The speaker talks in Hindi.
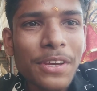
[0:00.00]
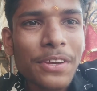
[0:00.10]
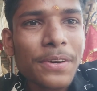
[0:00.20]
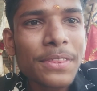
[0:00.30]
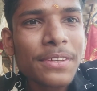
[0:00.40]
कोई
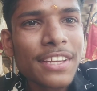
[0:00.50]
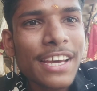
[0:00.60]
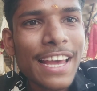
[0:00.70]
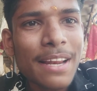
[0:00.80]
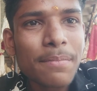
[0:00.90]
हो तो
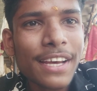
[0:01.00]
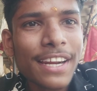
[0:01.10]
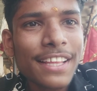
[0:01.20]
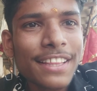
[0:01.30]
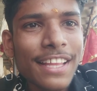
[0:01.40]
इनका हेल्प
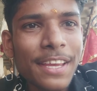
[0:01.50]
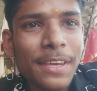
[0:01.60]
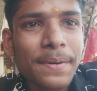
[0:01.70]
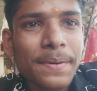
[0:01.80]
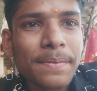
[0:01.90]
करें
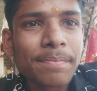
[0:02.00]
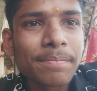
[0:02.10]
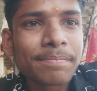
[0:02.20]
थैंक यू